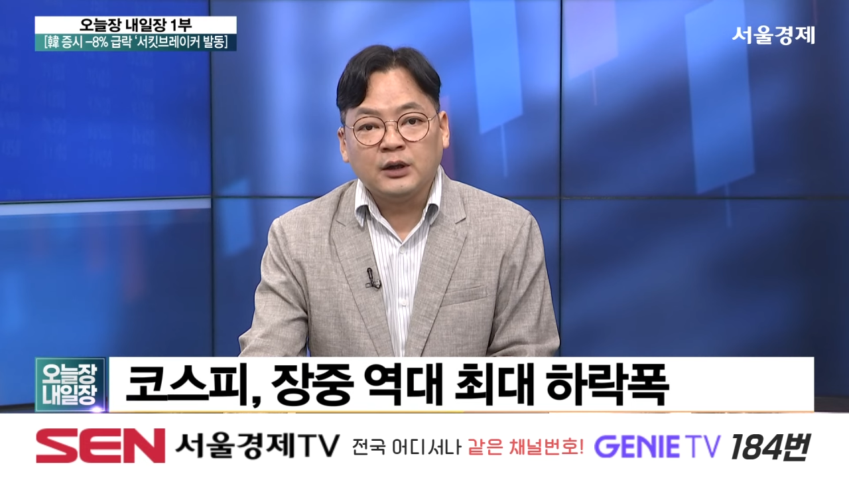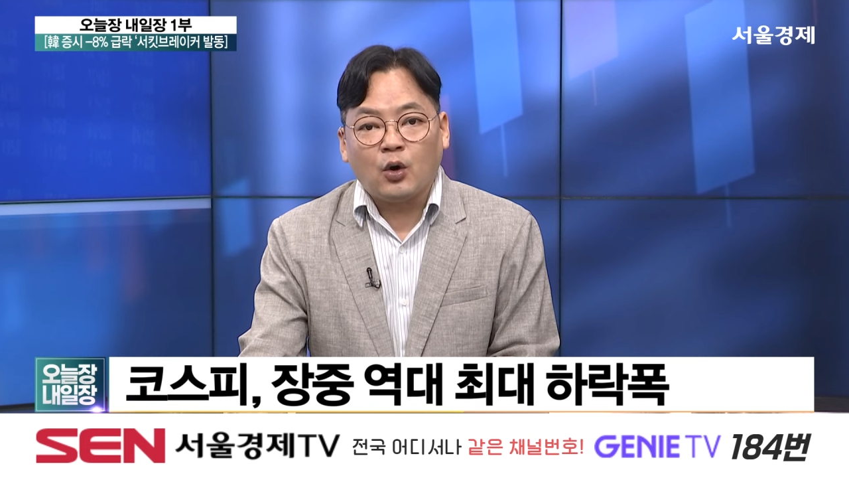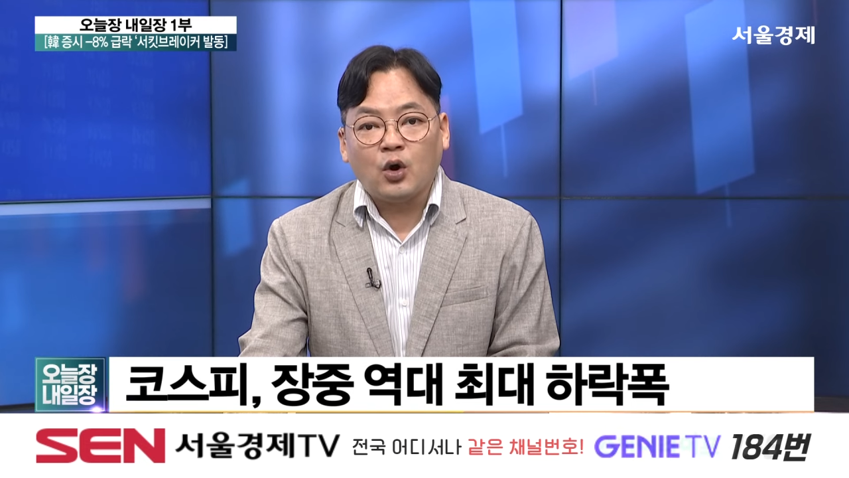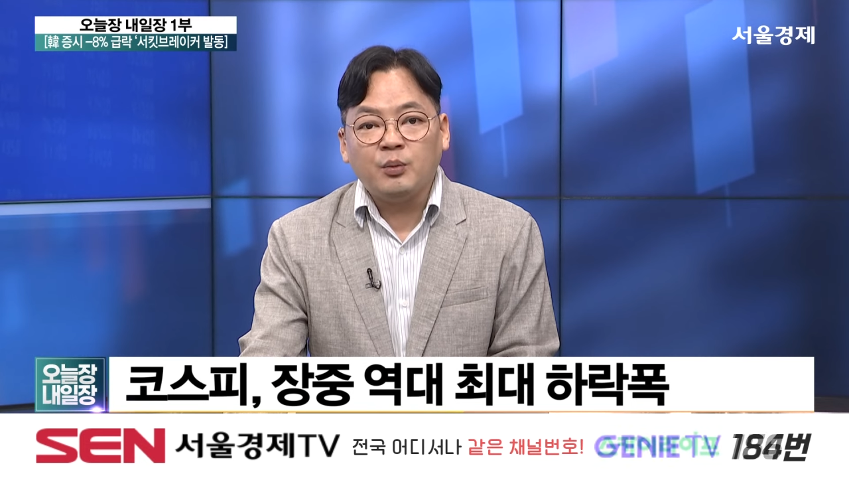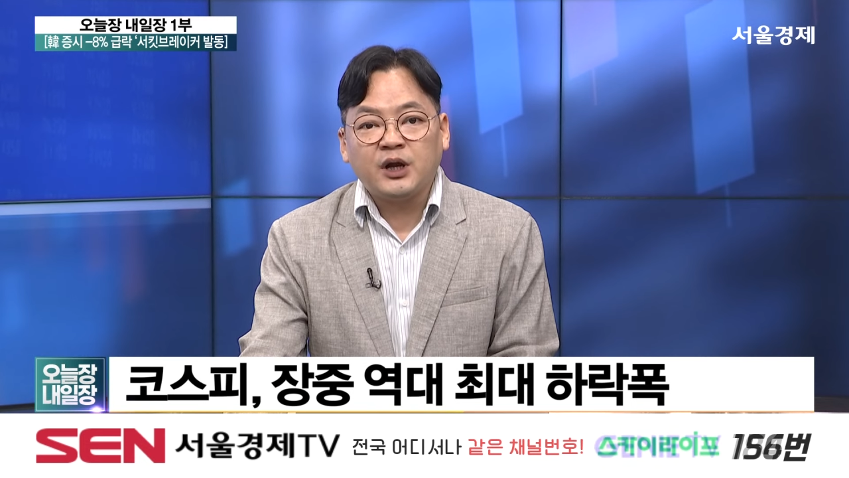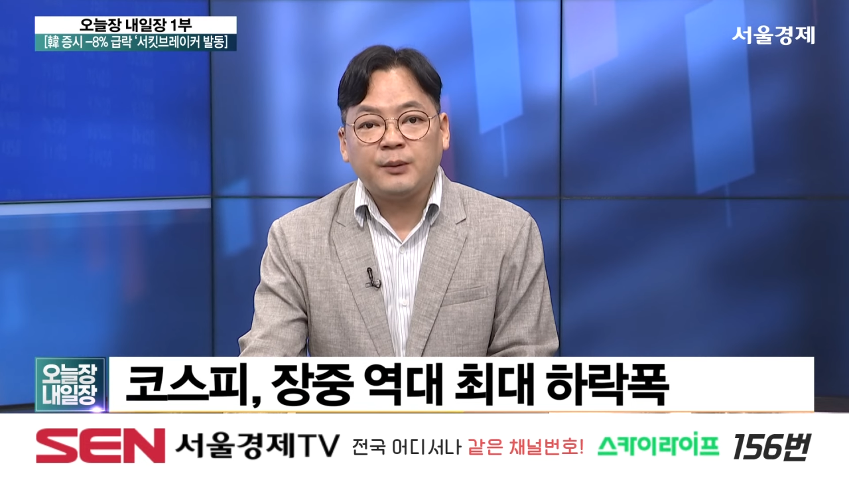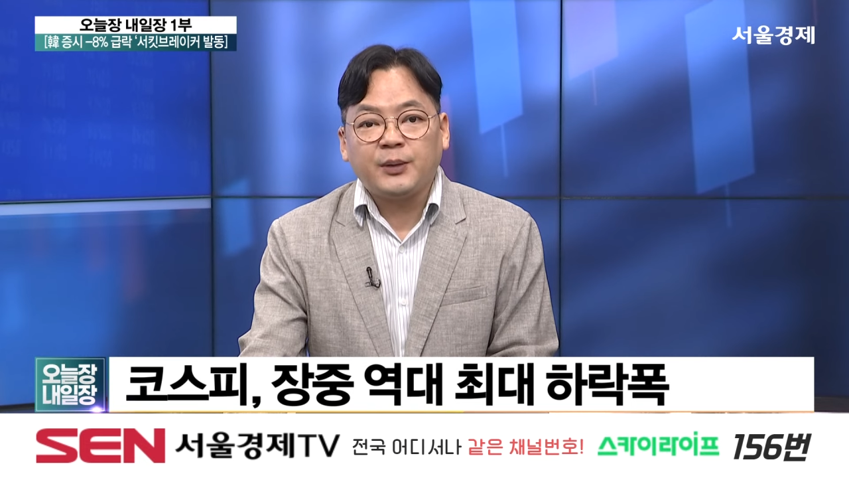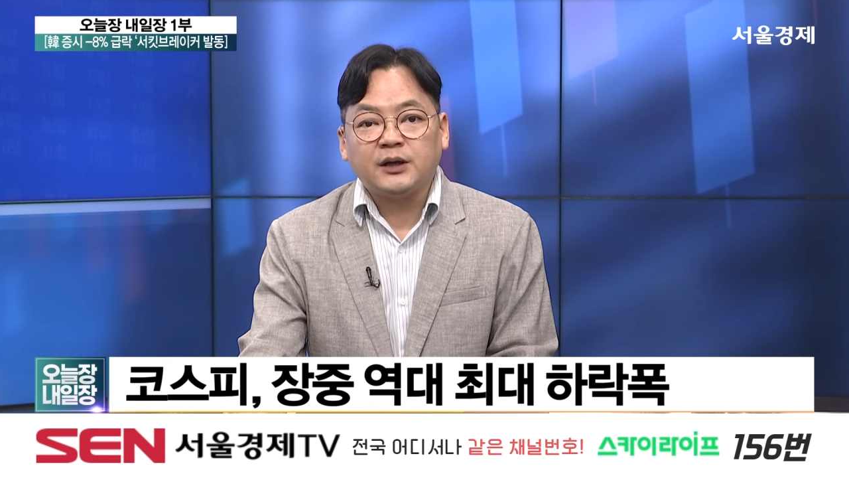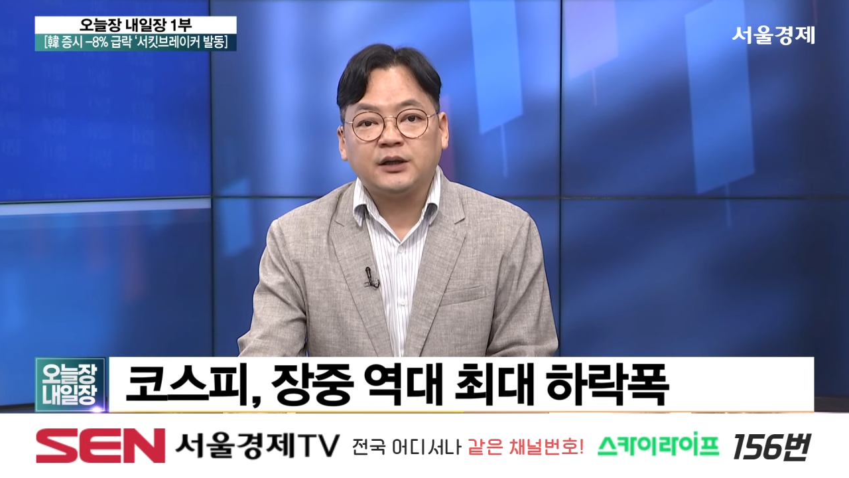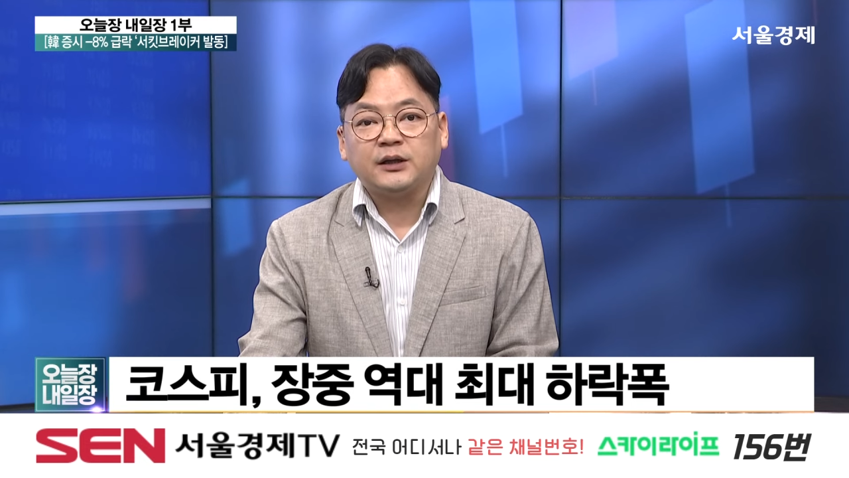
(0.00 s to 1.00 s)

얼마나 빠르게